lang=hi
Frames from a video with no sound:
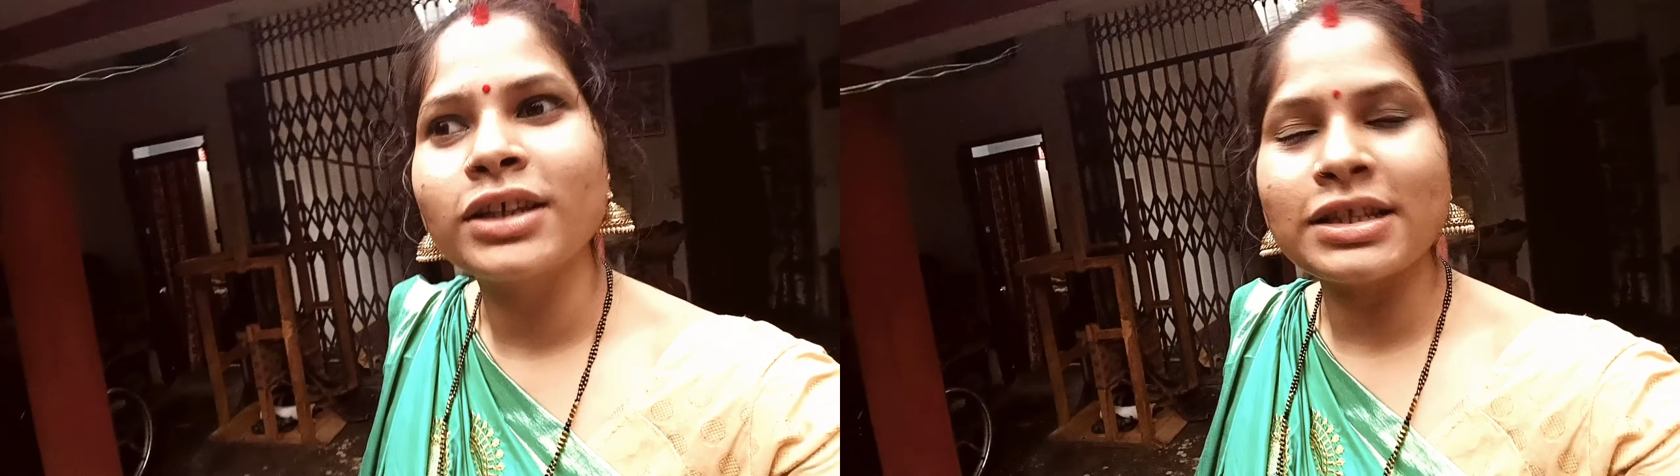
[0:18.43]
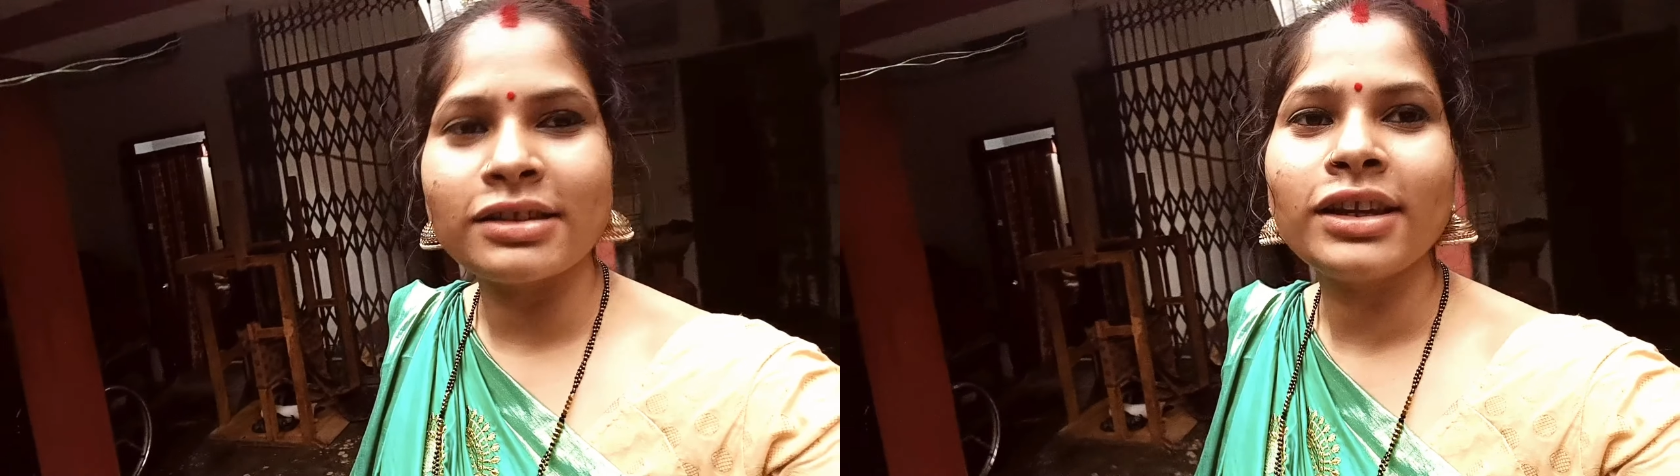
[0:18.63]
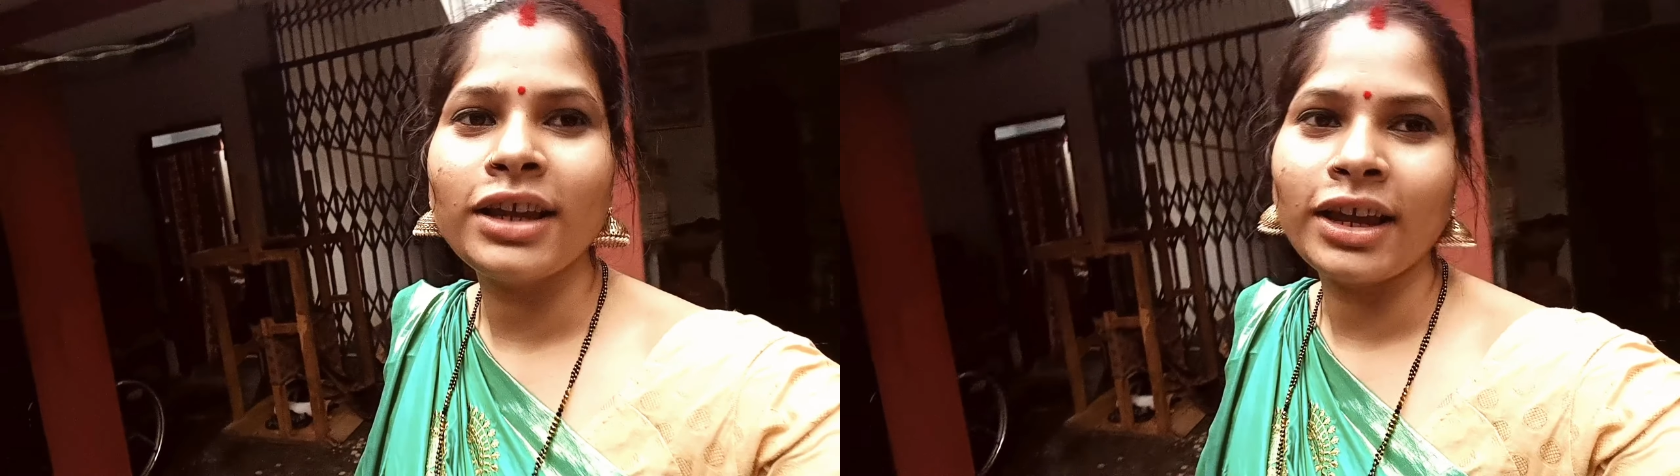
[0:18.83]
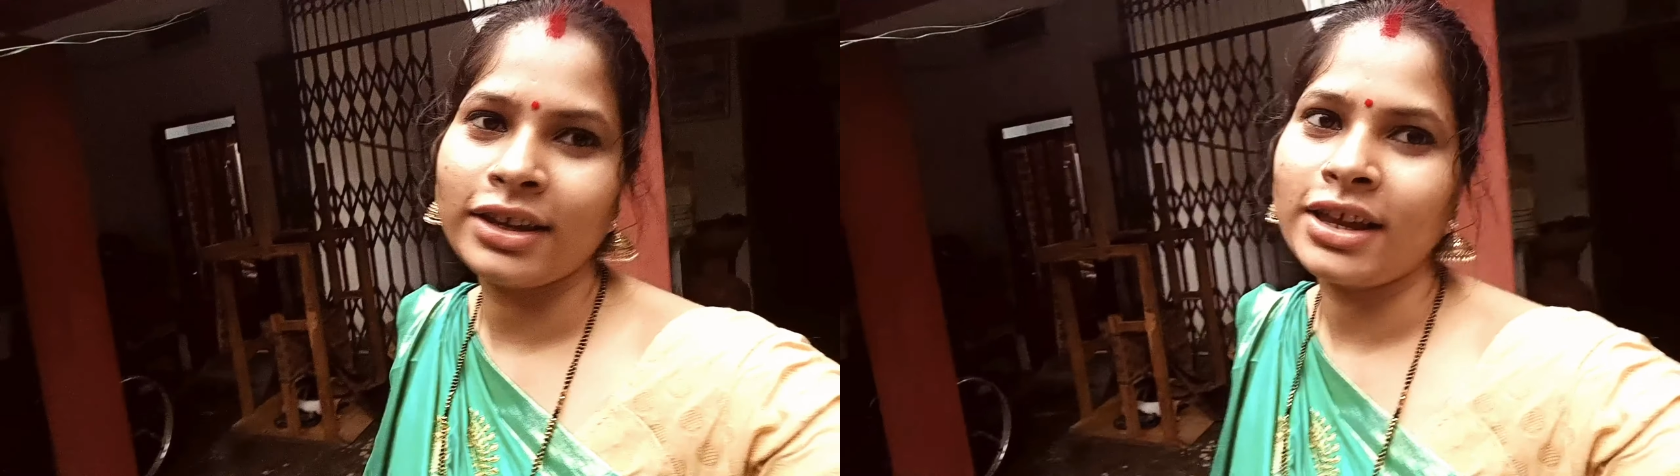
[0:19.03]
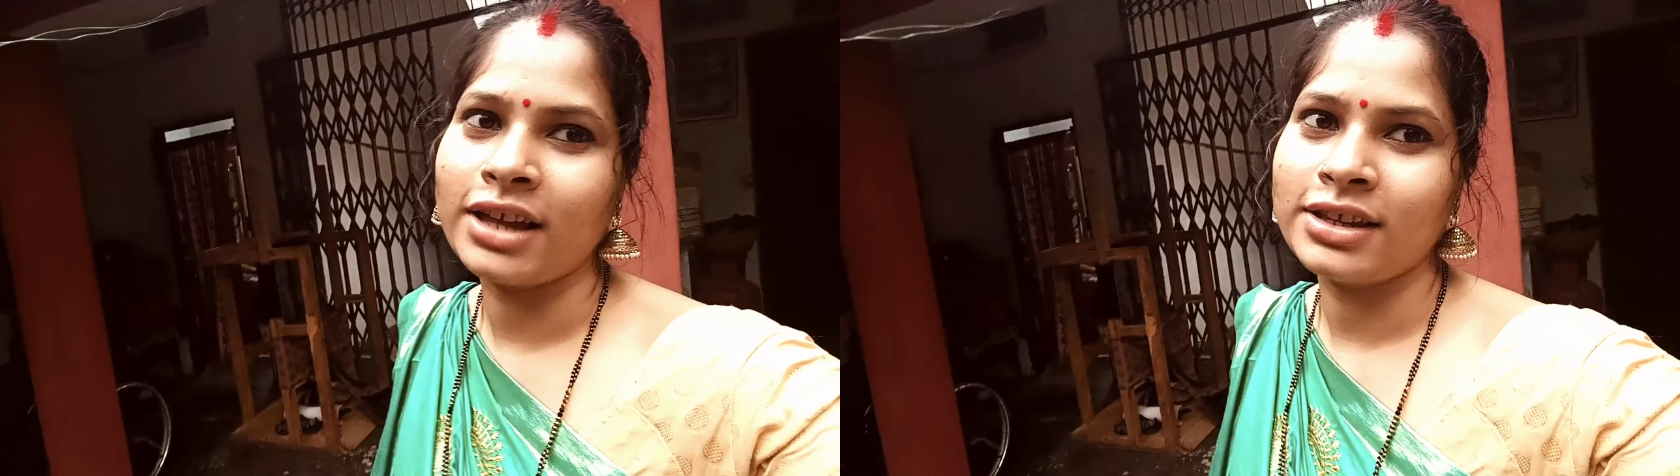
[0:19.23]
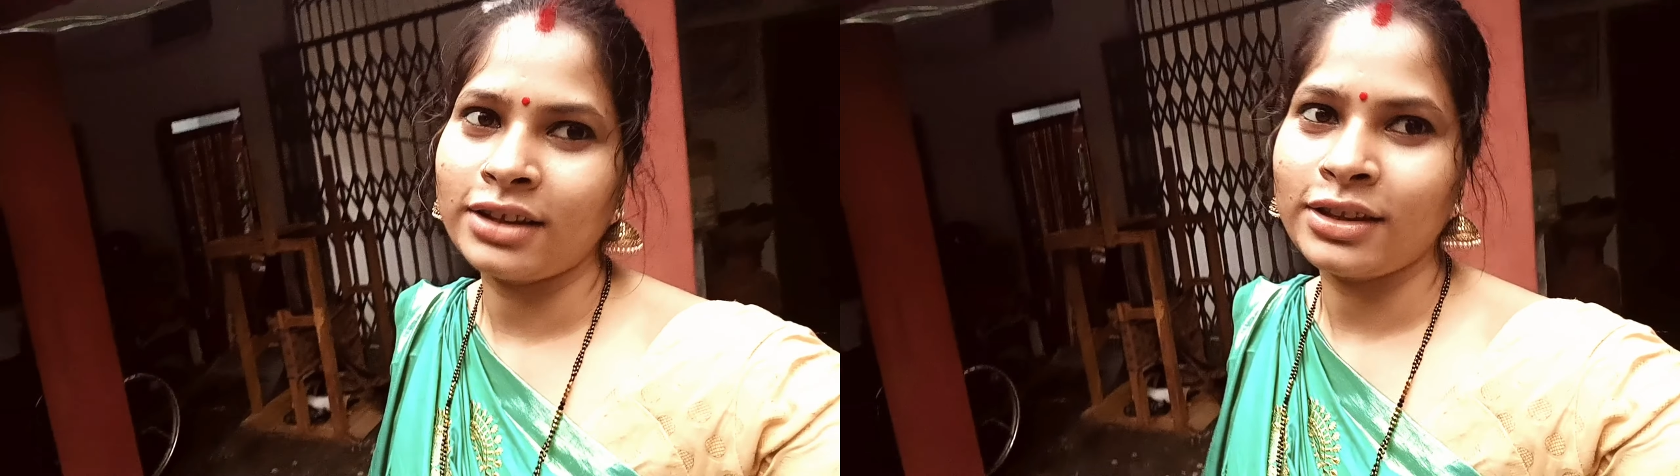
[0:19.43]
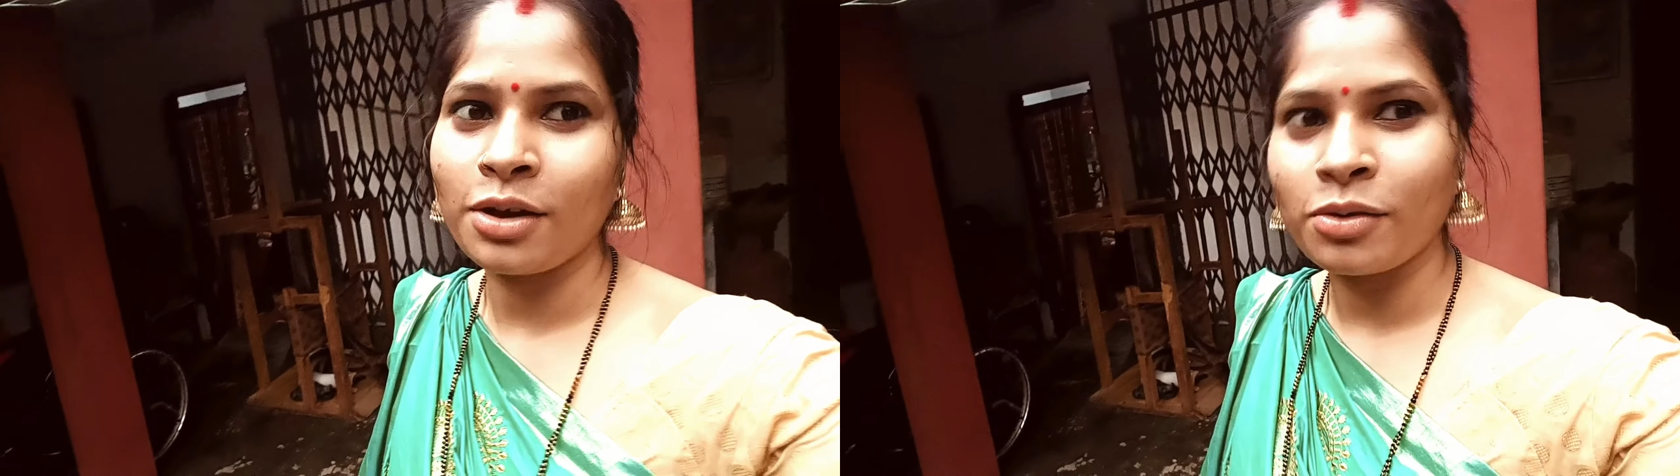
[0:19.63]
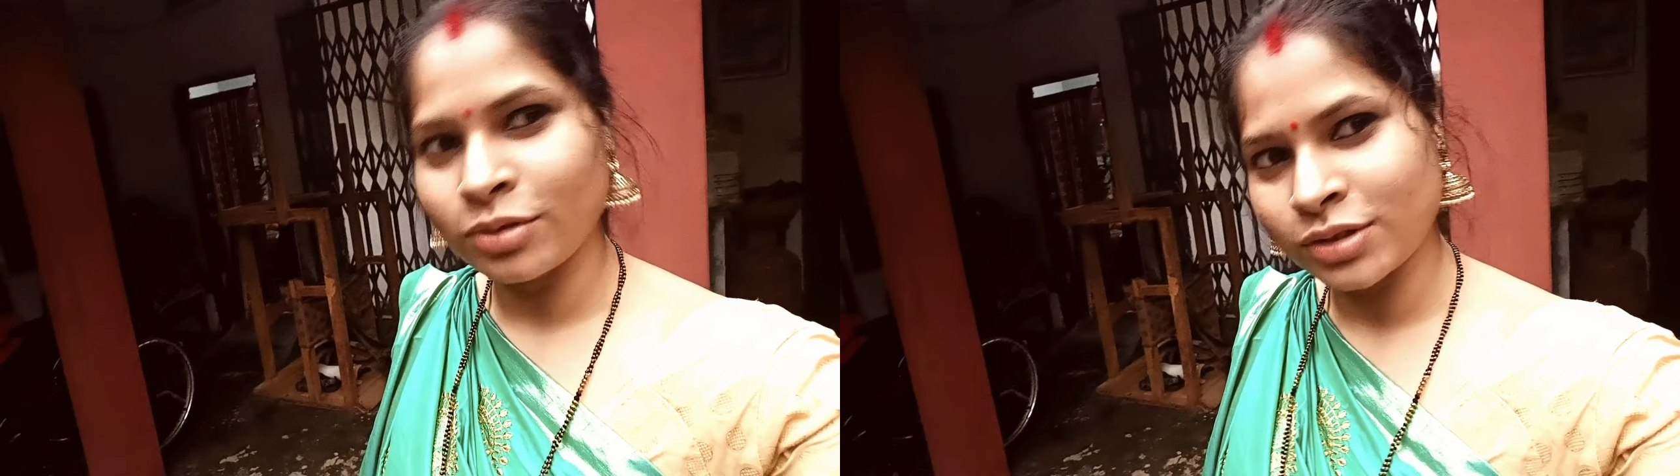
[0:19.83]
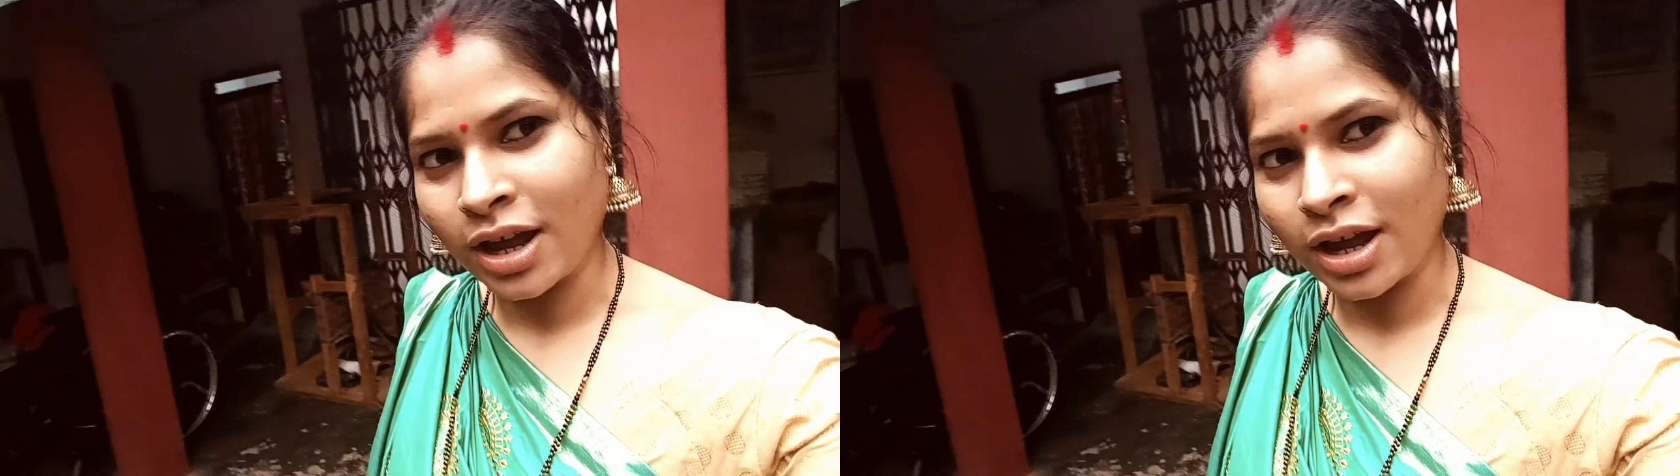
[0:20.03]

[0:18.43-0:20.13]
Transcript: किस लिए किया जाता है वो